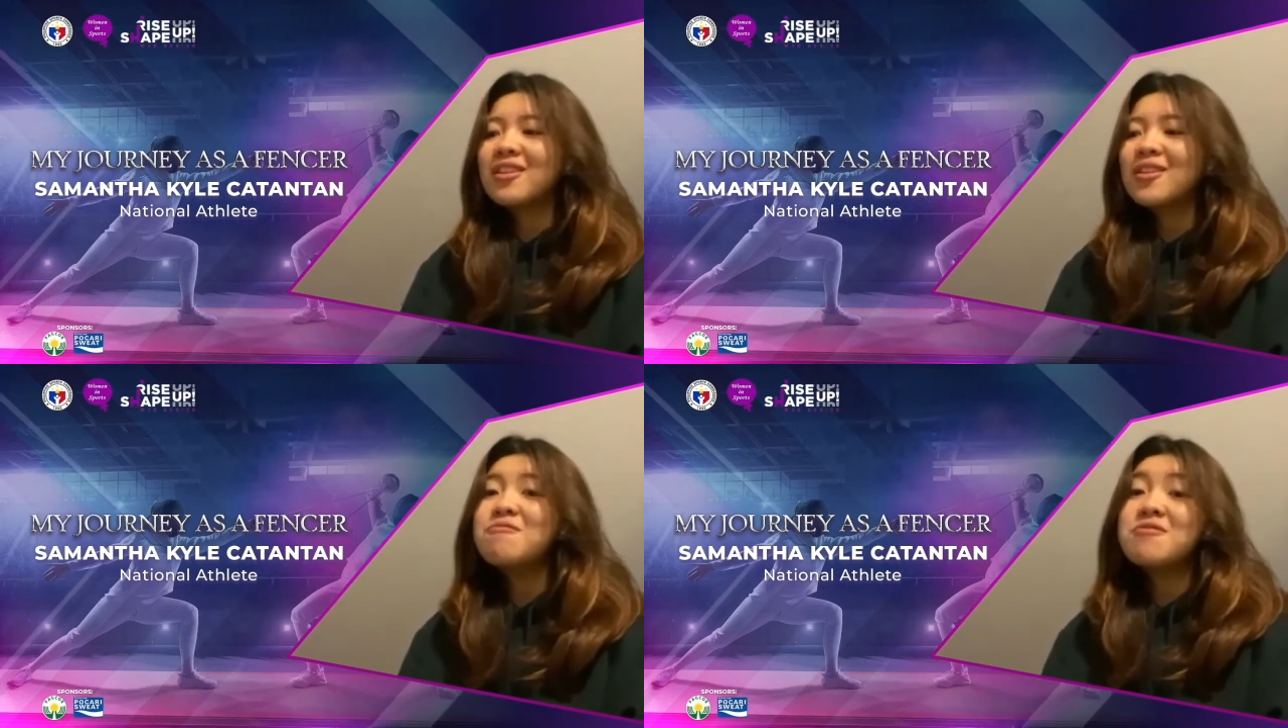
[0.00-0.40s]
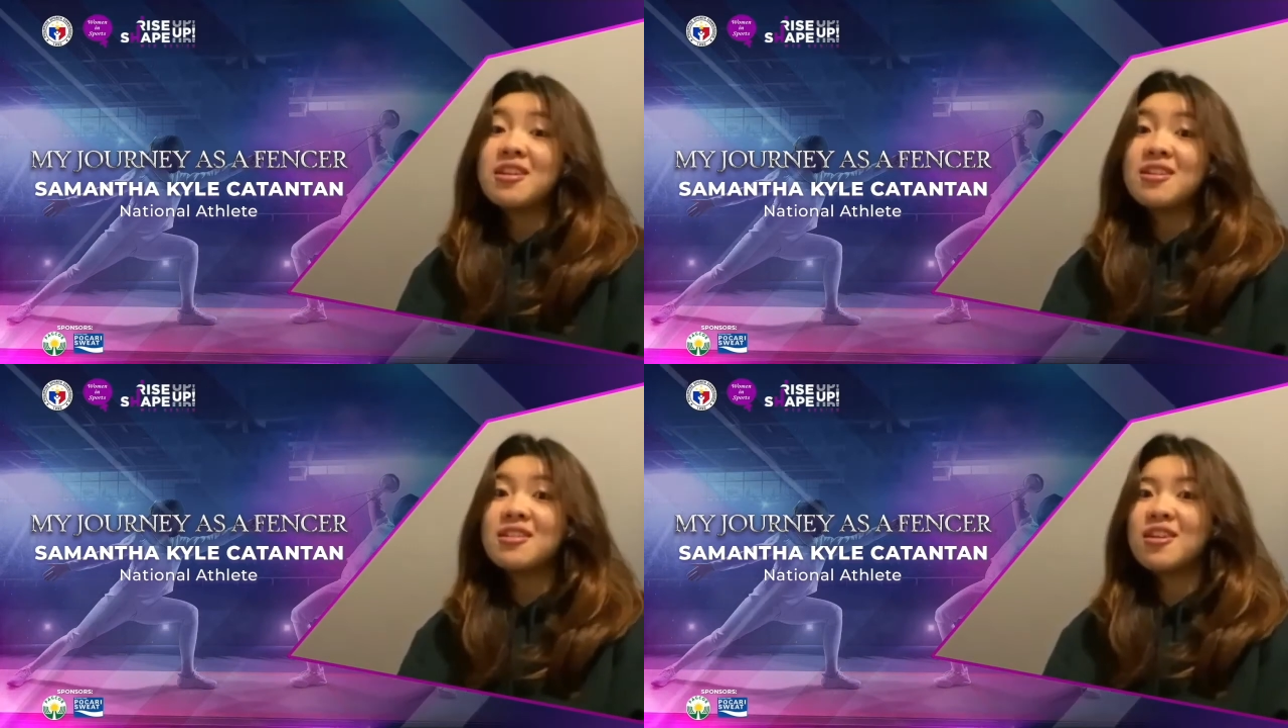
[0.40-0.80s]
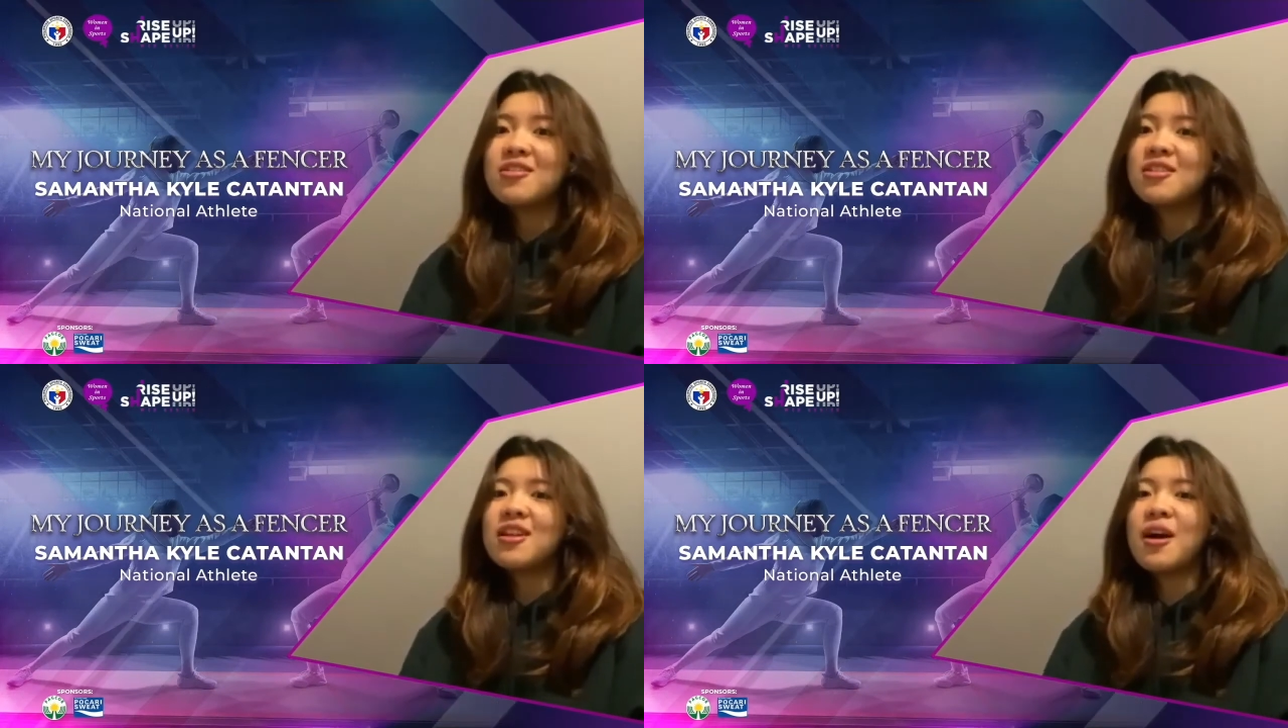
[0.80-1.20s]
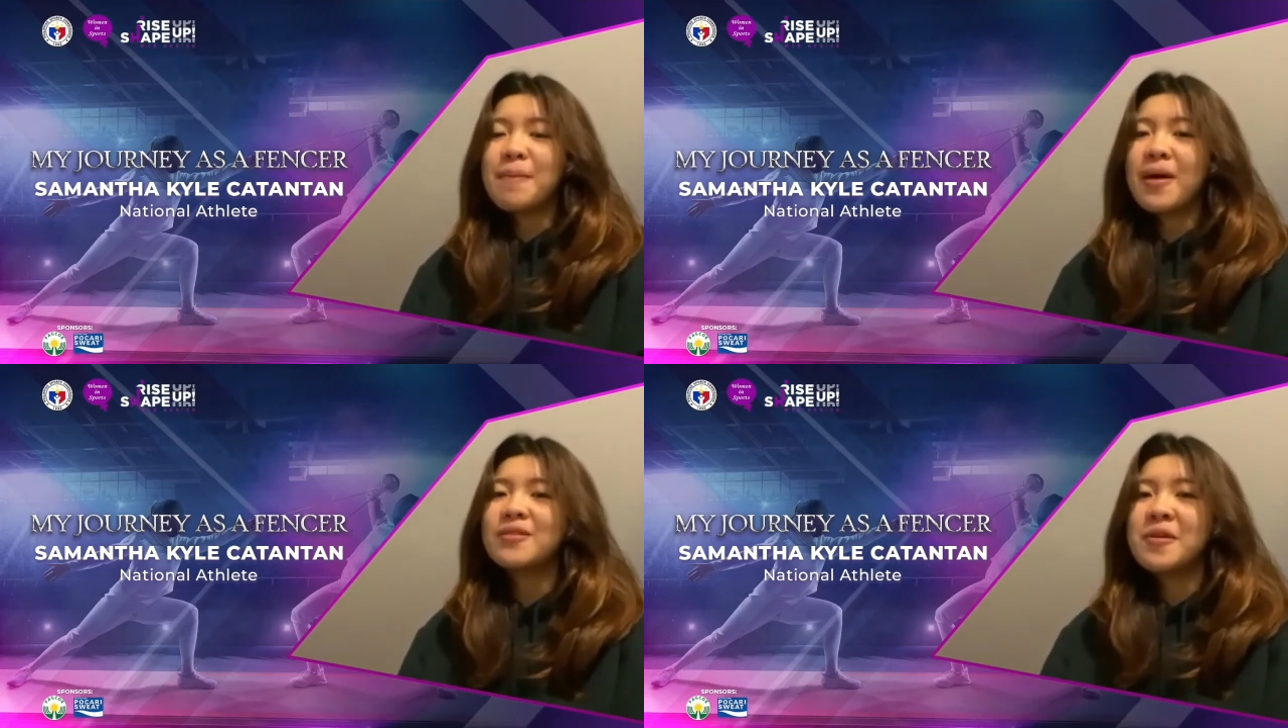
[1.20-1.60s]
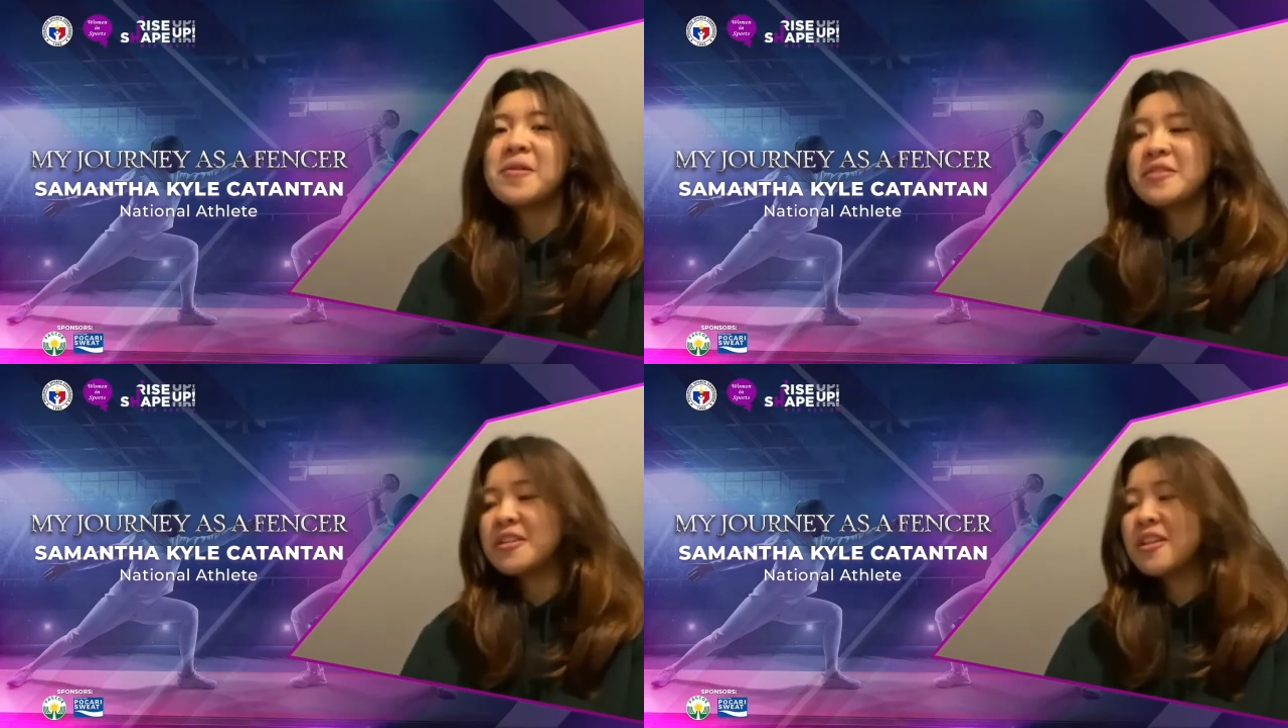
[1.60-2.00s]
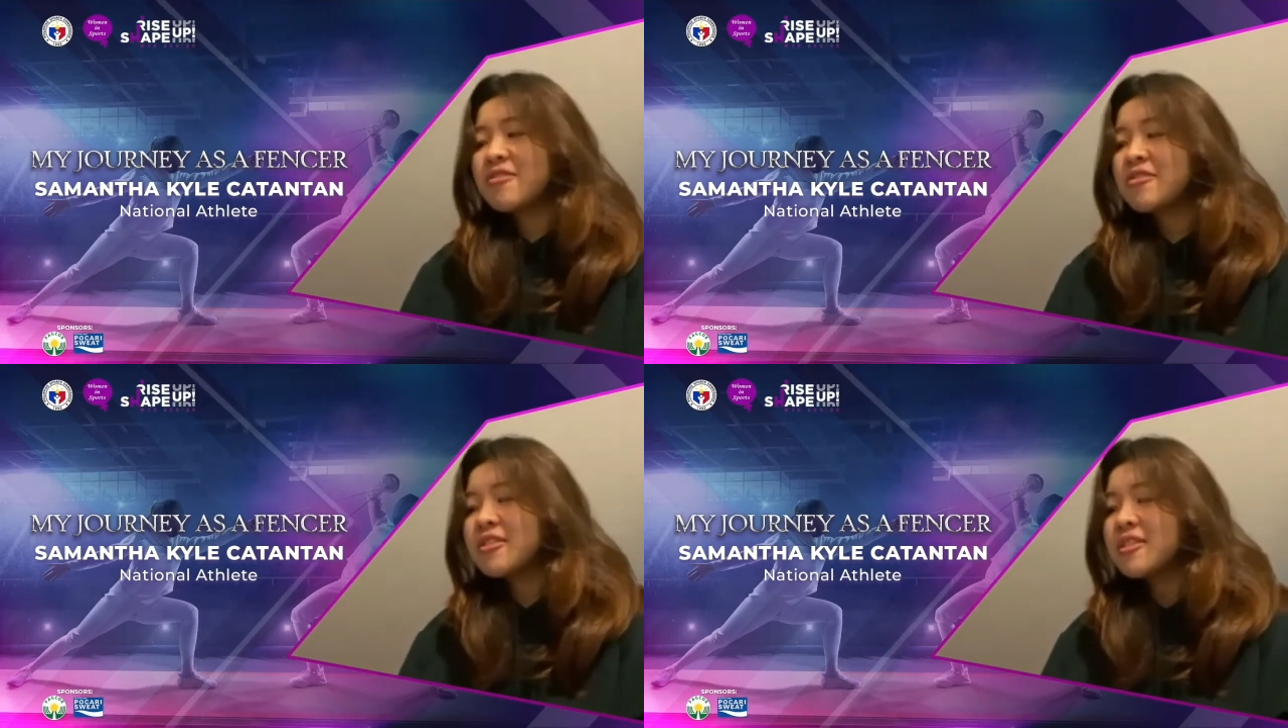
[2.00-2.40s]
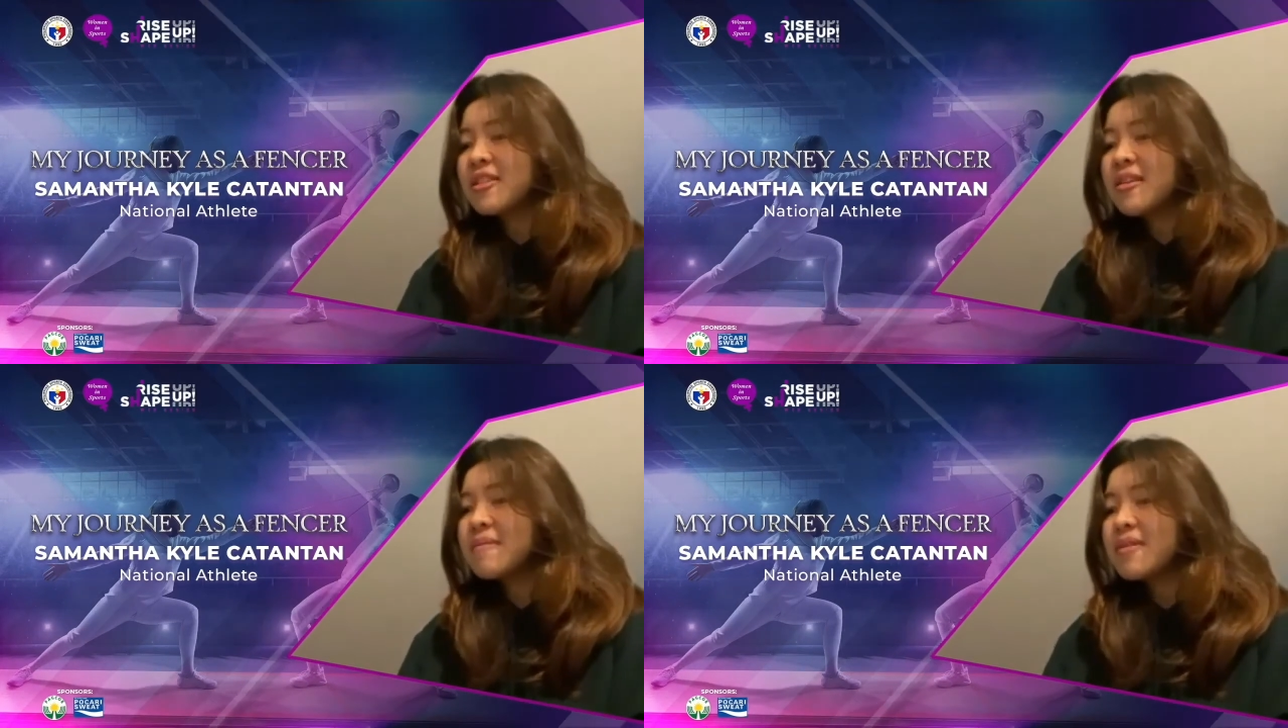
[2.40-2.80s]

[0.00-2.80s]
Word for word: Yung year na yun na nakapasok ako ng national team.